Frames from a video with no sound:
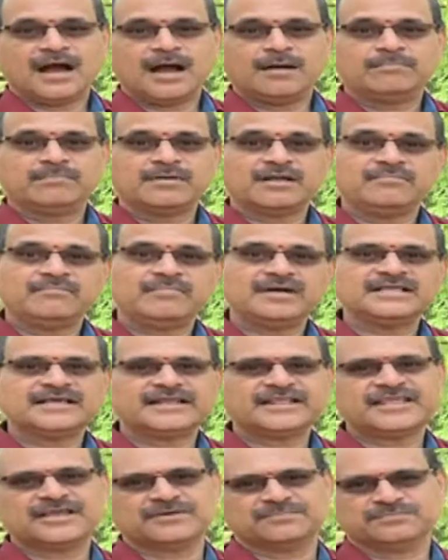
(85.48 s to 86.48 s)

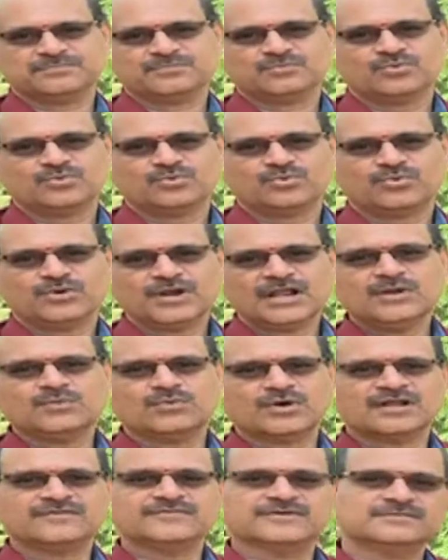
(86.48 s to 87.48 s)
அப்ரம்மச்சரியம் உடல்
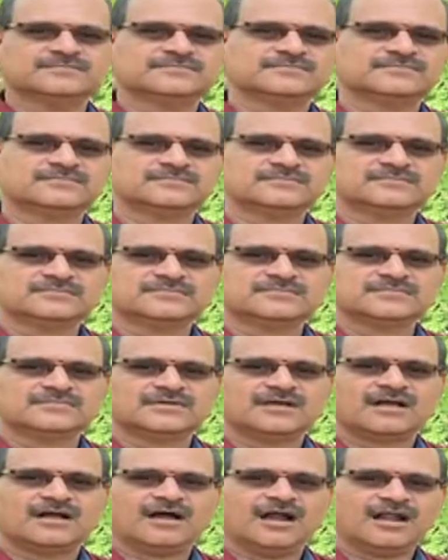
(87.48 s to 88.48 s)
உறவு
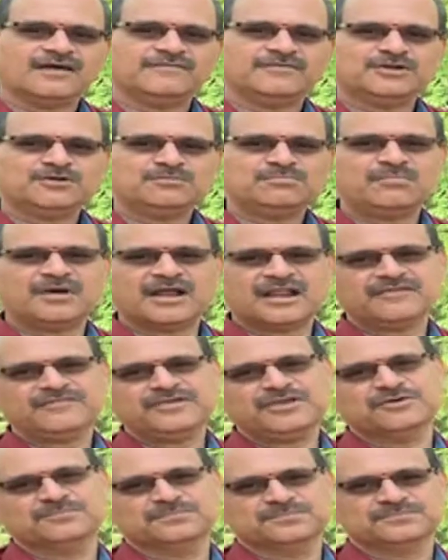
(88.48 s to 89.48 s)
கணவனும்
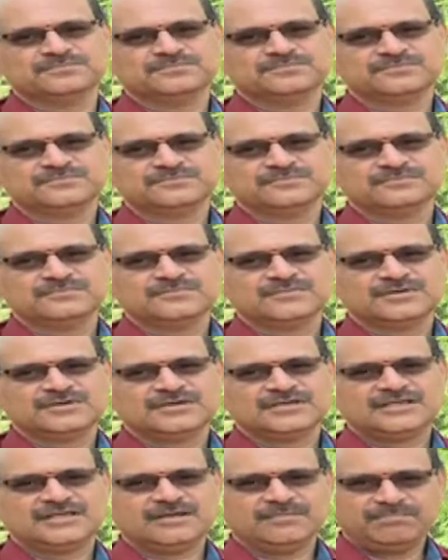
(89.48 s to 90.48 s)
மனைவியும்
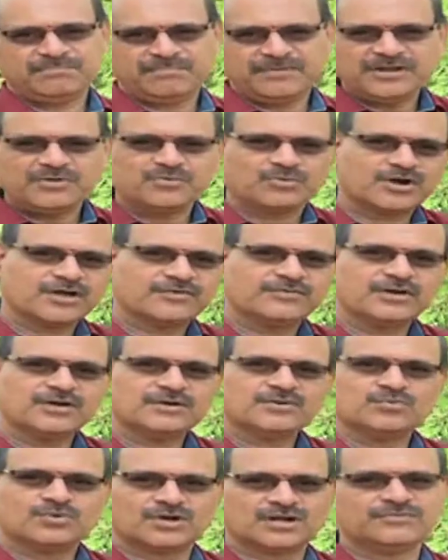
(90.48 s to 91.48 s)
எப்படி உடவல்
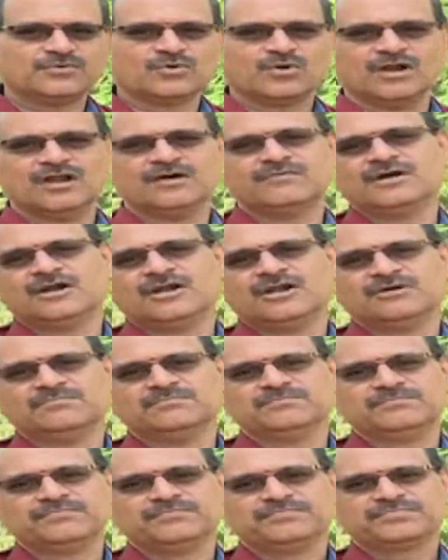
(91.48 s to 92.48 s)
உறவு கொள்ள
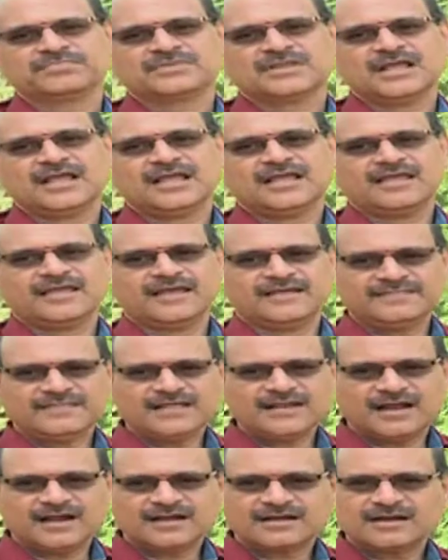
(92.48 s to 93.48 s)
வேண்டும் எந்த
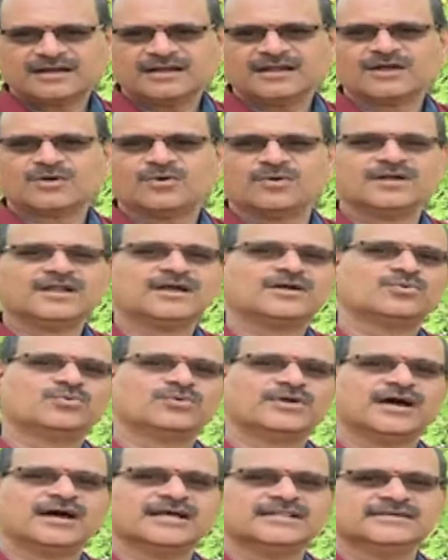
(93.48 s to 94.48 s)
நாட்களில்
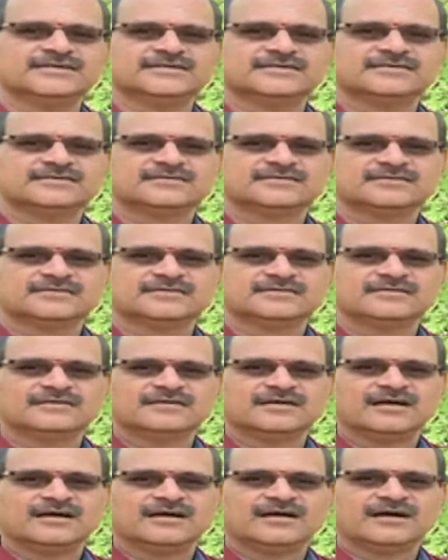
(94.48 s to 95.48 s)
கொள்ளக்கூடாது
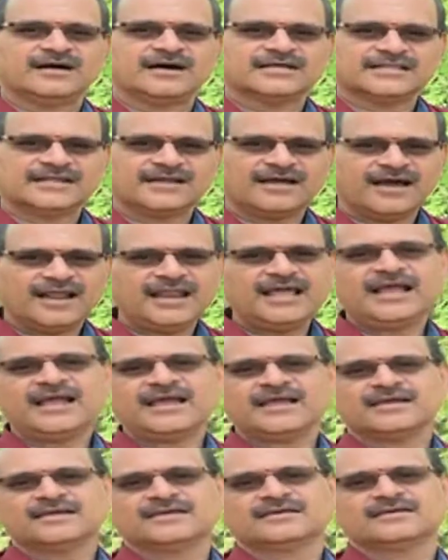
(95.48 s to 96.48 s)
அதனால்
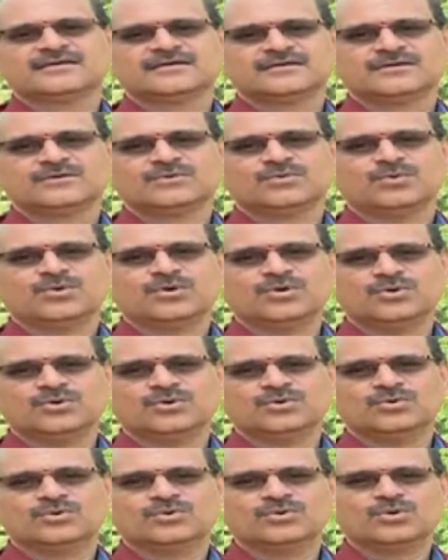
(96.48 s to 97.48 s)
ஒரு
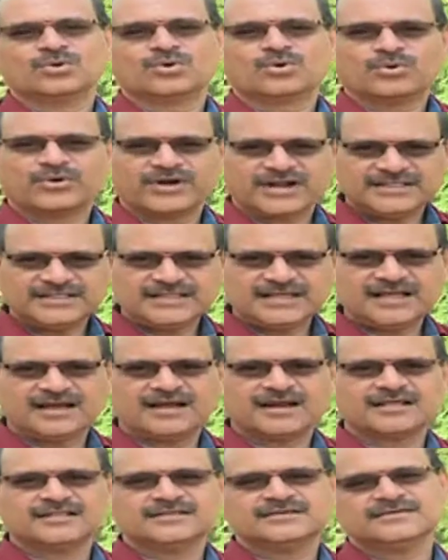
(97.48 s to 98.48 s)

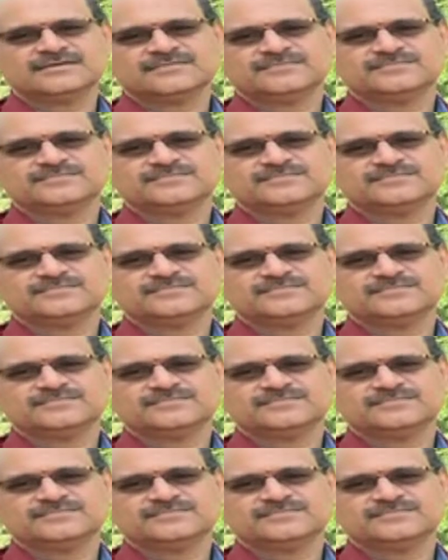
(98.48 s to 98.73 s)
குழந்தையானது